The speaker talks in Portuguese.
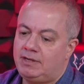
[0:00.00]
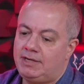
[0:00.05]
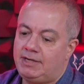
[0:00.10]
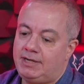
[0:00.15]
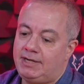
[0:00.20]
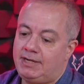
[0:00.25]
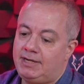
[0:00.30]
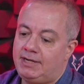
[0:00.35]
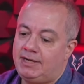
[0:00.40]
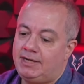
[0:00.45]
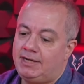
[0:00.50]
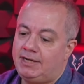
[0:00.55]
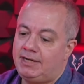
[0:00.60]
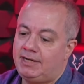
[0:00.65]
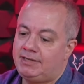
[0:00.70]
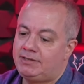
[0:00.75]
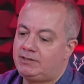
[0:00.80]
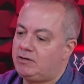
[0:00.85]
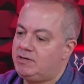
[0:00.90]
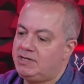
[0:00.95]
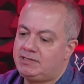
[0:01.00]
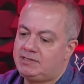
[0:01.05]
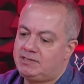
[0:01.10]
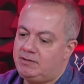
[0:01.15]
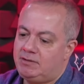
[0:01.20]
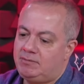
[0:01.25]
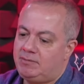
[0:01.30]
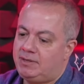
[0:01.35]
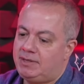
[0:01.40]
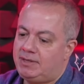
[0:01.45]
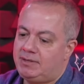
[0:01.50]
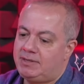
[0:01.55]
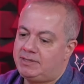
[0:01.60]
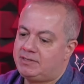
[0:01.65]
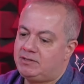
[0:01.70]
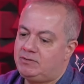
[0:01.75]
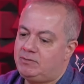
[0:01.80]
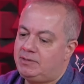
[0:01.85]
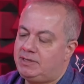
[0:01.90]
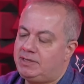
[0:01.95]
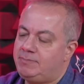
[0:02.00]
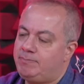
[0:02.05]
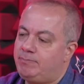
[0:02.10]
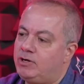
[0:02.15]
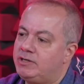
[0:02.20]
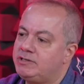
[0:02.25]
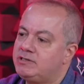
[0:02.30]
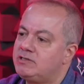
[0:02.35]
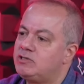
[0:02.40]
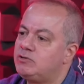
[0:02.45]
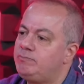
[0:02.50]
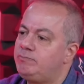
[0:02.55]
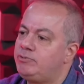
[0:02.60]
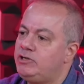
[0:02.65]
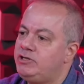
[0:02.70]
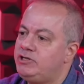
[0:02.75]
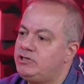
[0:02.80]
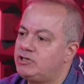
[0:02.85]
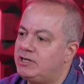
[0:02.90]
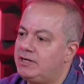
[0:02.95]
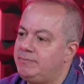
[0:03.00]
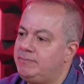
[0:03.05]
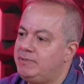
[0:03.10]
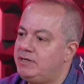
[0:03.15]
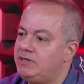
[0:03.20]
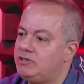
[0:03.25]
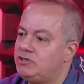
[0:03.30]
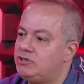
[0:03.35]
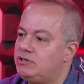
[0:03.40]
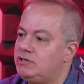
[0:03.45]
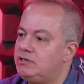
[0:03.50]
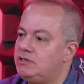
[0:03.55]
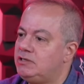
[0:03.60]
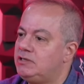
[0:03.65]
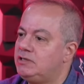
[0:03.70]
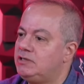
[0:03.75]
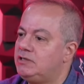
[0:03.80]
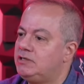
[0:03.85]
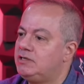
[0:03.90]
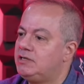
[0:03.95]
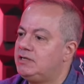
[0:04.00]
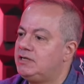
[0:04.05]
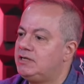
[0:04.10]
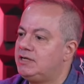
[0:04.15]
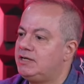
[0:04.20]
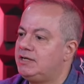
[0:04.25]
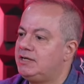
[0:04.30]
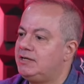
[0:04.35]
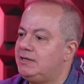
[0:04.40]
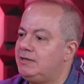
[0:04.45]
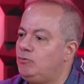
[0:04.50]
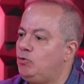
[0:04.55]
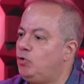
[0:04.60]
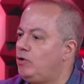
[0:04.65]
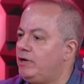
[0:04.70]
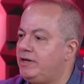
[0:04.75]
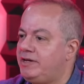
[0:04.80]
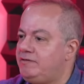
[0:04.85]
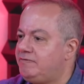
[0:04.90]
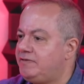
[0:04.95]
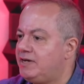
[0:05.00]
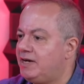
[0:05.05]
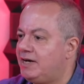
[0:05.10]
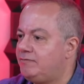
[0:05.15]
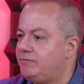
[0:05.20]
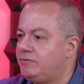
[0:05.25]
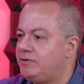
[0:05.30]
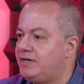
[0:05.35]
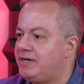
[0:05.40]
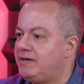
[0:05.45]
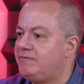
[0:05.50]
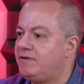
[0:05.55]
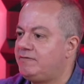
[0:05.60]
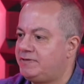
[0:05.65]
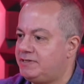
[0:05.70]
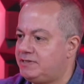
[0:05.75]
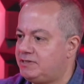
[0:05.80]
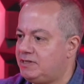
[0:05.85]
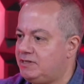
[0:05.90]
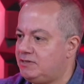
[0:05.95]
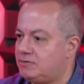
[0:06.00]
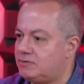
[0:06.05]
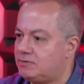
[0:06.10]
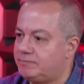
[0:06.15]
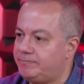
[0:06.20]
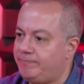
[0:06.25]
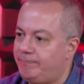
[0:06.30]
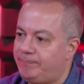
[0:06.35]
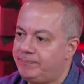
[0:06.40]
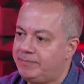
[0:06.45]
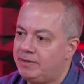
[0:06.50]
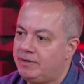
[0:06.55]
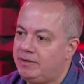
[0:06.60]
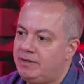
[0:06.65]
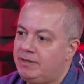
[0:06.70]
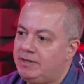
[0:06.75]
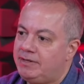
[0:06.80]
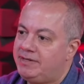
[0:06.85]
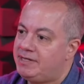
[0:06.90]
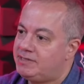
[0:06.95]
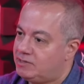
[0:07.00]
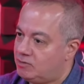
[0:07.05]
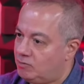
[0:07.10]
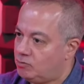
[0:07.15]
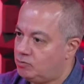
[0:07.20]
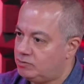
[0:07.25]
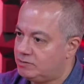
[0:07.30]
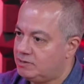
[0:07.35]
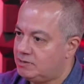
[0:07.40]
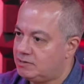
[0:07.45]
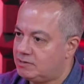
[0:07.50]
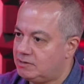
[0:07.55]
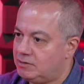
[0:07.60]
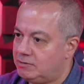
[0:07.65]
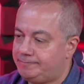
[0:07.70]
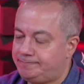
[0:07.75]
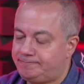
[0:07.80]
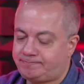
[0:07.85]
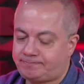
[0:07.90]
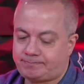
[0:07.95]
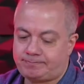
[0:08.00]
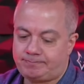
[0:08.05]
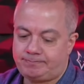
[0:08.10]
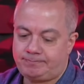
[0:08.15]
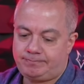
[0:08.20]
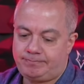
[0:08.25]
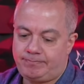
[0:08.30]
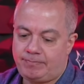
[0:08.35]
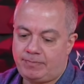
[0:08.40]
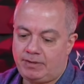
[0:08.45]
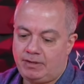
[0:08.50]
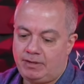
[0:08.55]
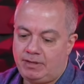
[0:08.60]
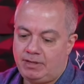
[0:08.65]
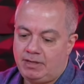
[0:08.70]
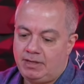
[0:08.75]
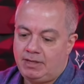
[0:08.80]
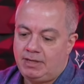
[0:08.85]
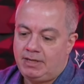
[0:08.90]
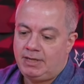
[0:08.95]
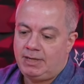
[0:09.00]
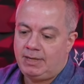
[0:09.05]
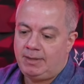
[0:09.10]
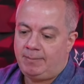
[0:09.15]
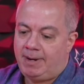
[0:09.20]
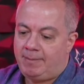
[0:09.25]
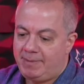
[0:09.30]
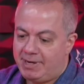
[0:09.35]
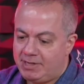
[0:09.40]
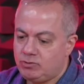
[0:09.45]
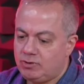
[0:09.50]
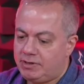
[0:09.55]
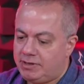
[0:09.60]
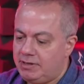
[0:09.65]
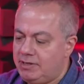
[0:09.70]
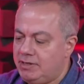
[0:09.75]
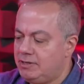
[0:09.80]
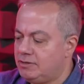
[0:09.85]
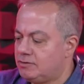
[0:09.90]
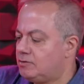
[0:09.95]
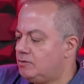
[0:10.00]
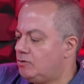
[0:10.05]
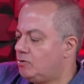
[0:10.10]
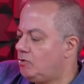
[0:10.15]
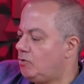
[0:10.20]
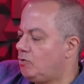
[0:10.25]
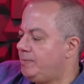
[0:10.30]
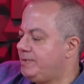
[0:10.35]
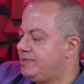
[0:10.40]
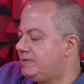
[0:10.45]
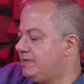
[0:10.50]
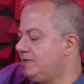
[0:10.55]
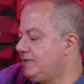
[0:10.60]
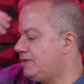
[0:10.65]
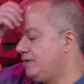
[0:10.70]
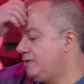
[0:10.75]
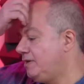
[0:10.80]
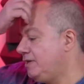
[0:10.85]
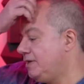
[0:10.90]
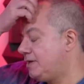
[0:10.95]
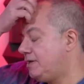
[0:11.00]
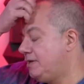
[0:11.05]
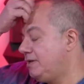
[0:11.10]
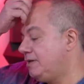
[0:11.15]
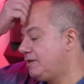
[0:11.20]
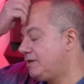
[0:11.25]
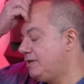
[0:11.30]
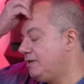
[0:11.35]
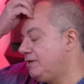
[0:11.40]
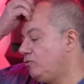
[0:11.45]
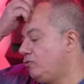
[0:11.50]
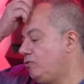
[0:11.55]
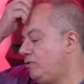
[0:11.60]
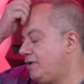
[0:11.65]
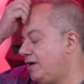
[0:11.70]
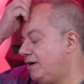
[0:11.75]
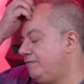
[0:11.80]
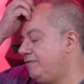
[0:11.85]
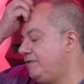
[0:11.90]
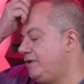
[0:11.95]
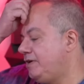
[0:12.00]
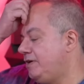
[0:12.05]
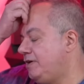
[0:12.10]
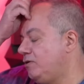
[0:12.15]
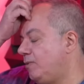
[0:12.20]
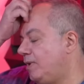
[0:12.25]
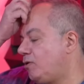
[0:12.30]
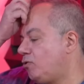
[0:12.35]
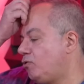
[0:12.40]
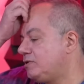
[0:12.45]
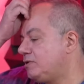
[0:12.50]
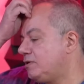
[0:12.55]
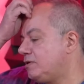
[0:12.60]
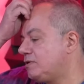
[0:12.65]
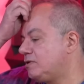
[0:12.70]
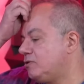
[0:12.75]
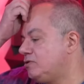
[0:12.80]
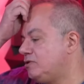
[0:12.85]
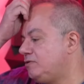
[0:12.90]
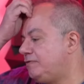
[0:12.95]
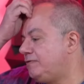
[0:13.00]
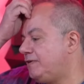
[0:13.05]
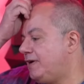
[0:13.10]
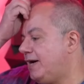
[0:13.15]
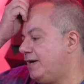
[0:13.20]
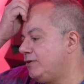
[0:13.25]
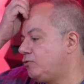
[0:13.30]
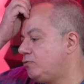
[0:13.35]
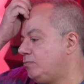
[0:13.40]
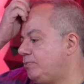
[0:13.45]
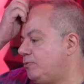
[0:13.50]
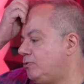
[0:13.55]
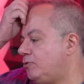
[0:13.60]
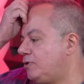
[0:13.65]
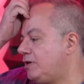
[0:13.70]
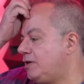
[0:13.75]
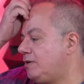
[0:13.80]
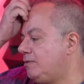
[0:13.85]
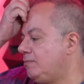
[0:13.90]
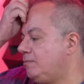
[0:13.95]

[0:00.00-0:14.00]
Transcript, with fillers: É, então, essa é, uma, essa é uma hipótese politicamente é, nula, inviável. Ninguém vai fazer isso. Tem que ser uma concessão. Mas, mais do que isso, eu comecei a entender que, que nunca haveria uma concessão de fato por,